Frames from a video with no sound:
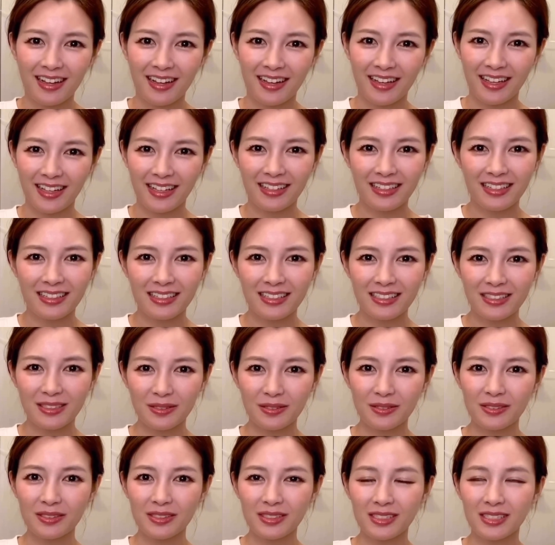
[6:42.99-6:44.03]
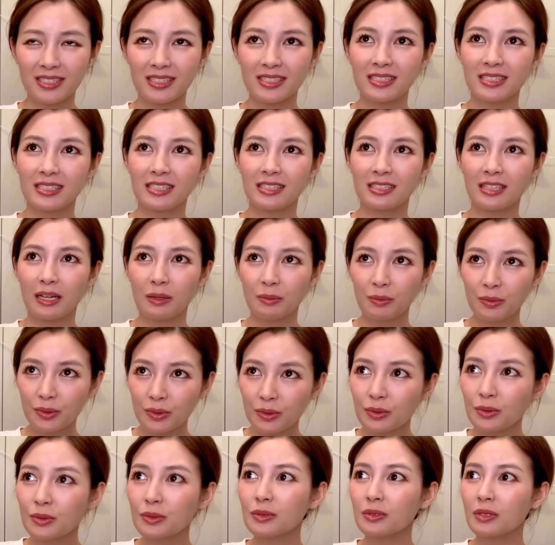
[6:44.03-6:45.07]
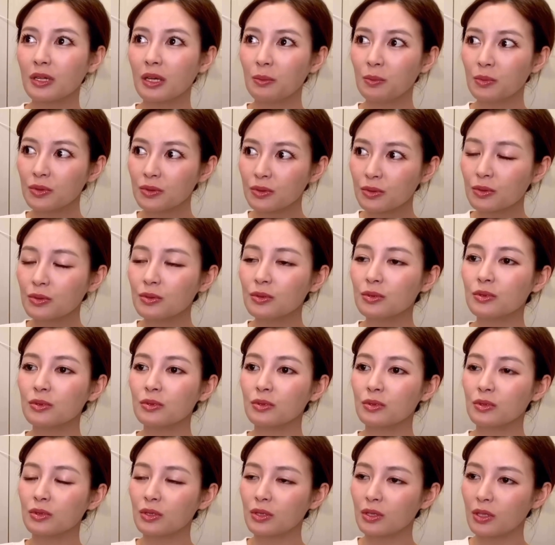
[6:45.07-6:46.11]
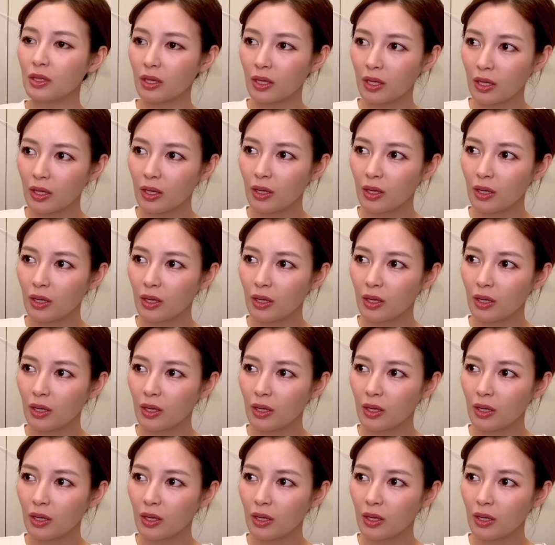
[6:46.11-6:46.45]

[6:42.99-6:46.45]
平常心に保とう保とうって